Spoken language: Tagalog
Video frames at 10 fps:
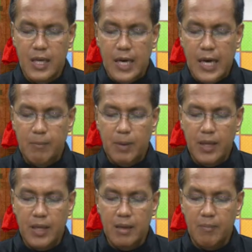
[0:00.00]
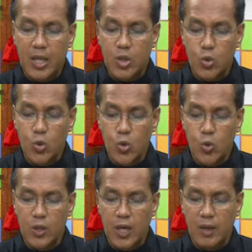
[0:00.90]
anbahin bahin may
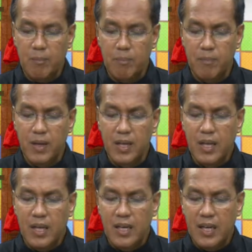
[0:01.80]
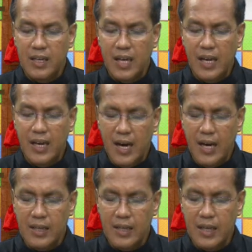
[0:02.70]
tungod
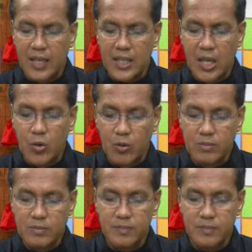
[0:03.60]
naglalaga nga tanong.